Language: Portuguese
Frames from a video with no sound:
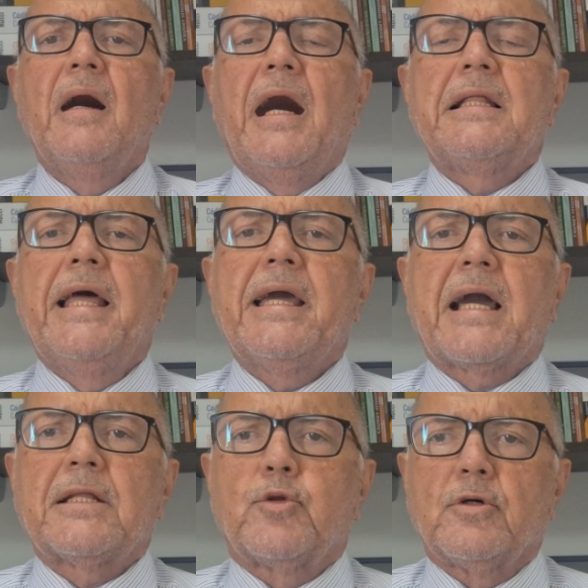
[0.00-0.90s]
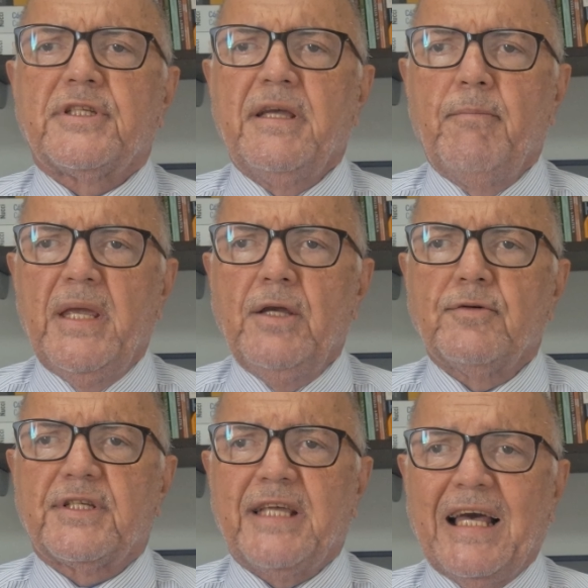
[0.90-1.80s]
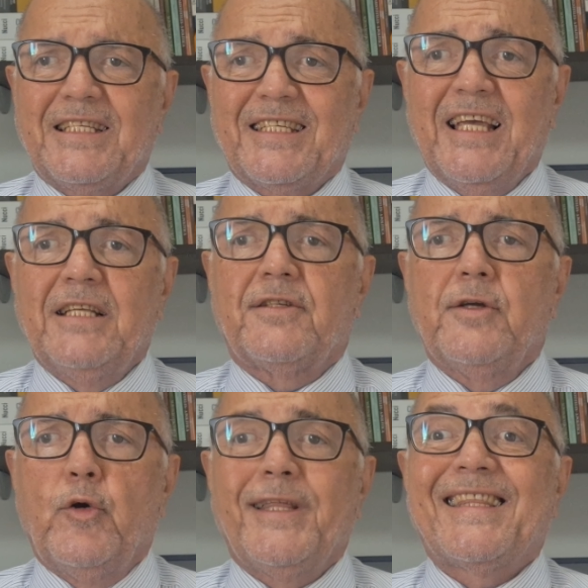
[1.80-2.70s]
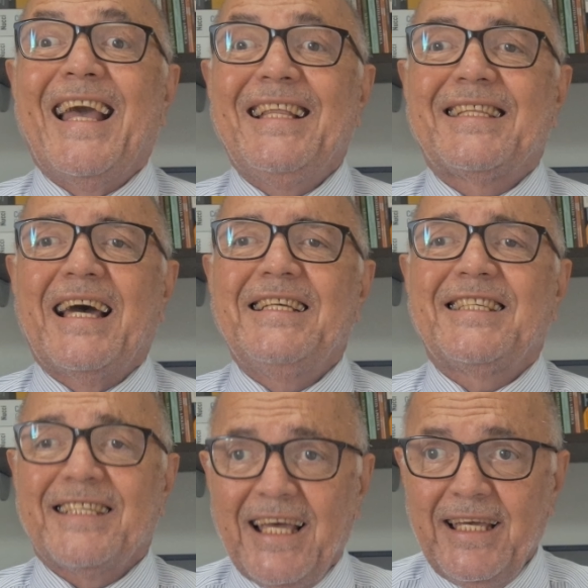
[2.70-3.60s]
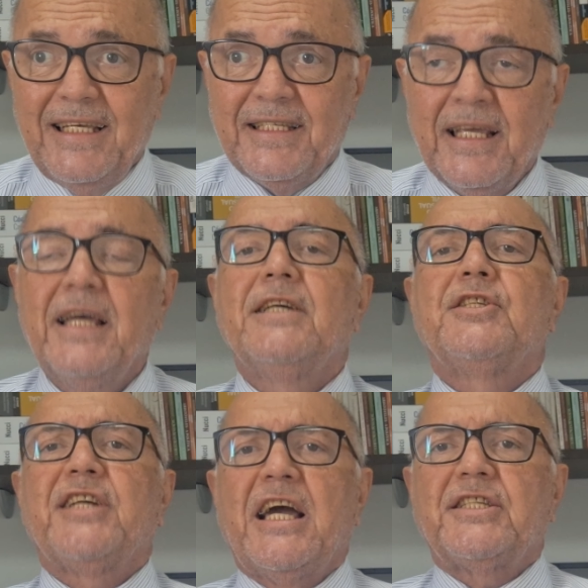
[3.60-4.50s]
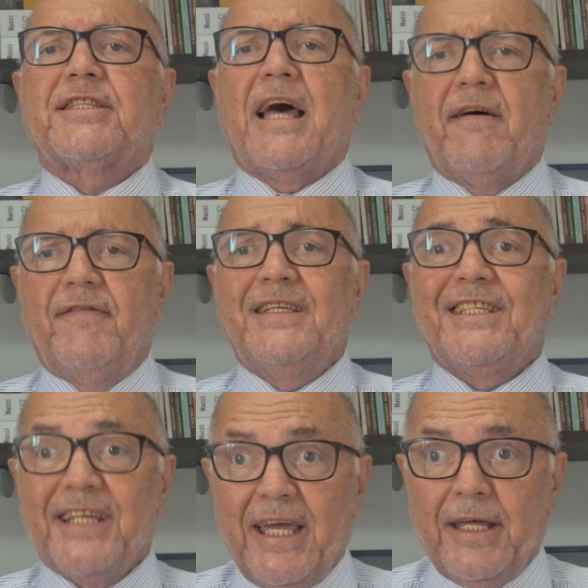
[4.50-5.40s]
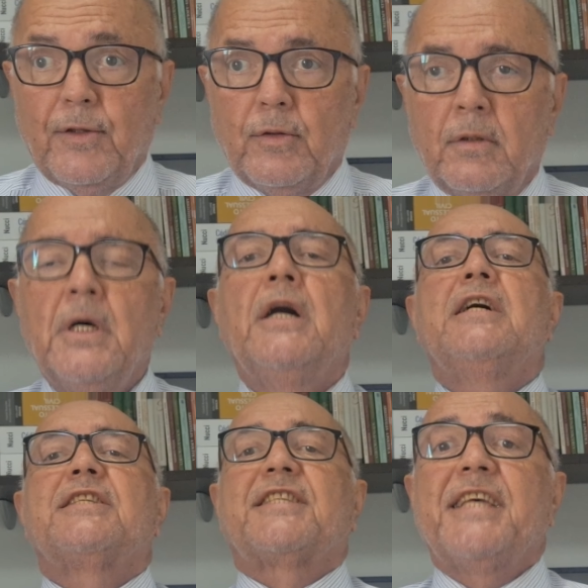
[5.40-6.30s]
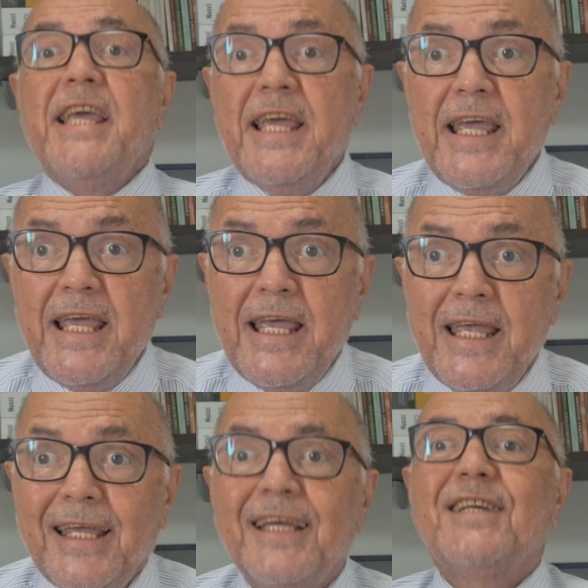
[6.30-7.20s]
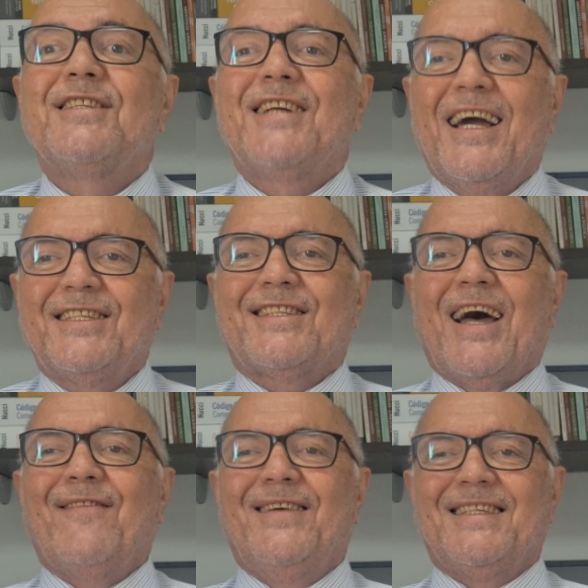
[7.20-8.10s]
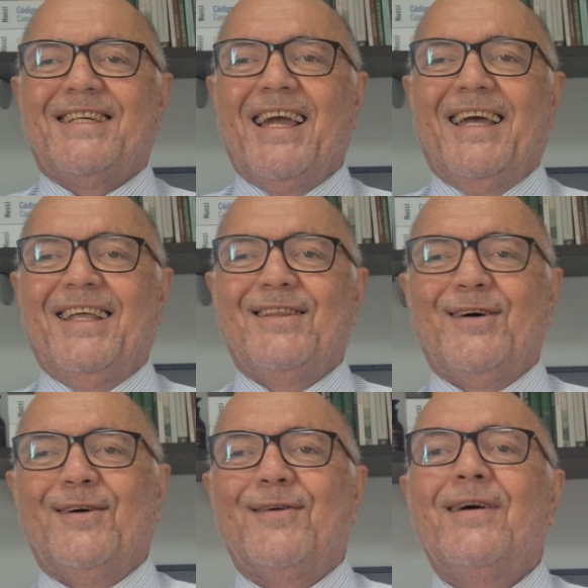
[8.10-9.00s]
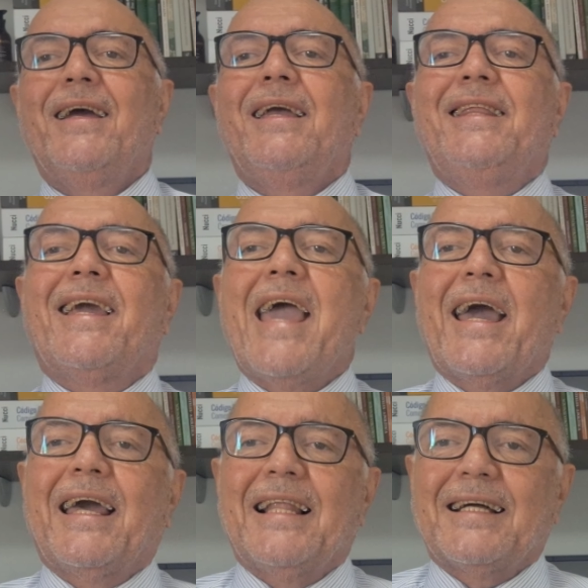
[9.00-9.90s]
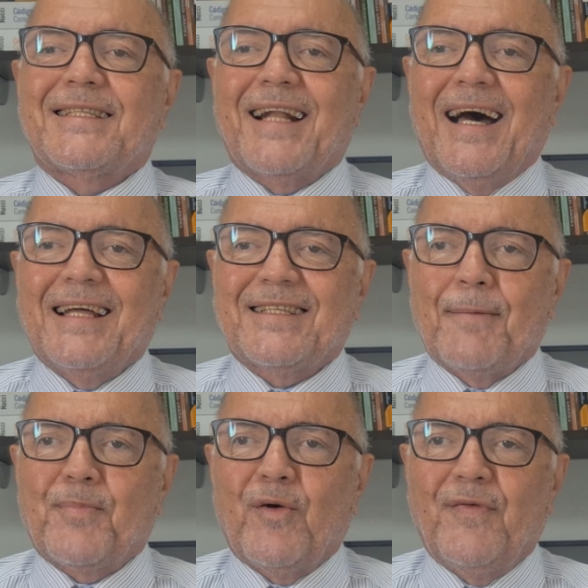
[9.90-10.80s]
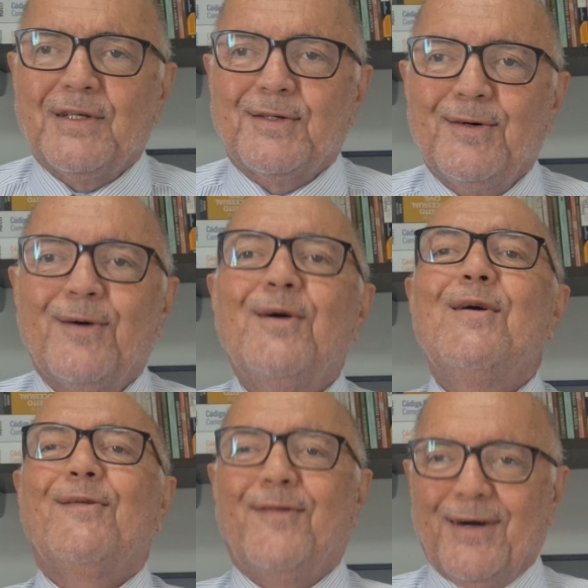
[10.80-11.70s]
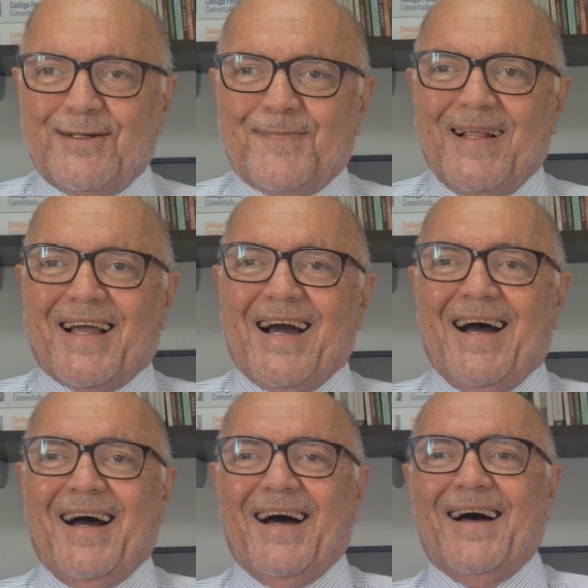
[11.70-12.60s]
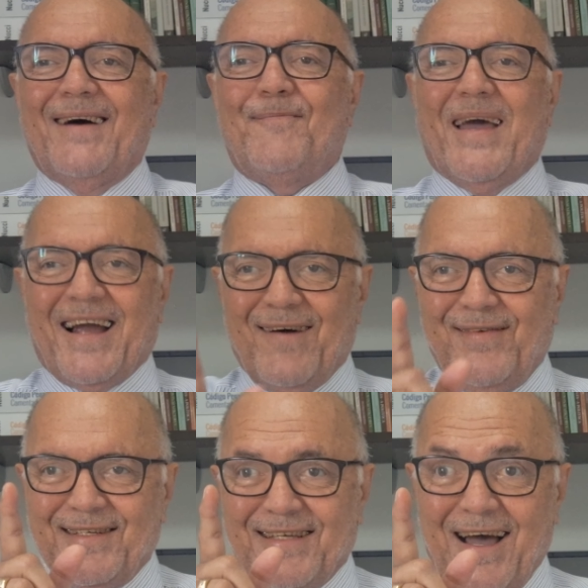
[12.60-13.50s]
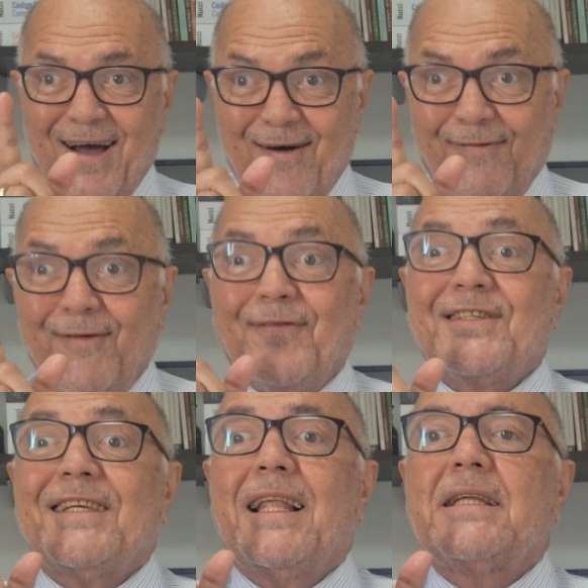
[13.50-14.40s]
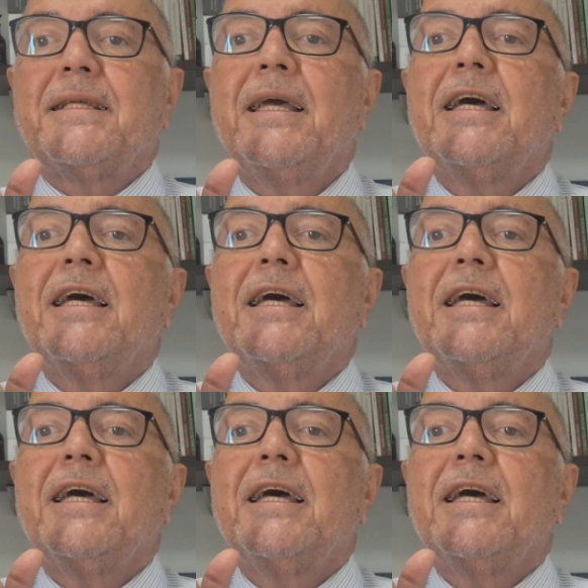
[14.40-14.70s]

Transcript: a Lei 14.786 já está vigendo Sim, já está vigendo. E de que é que ela trata, professor? Vou explicar. Pega a visão, viu, vigilante?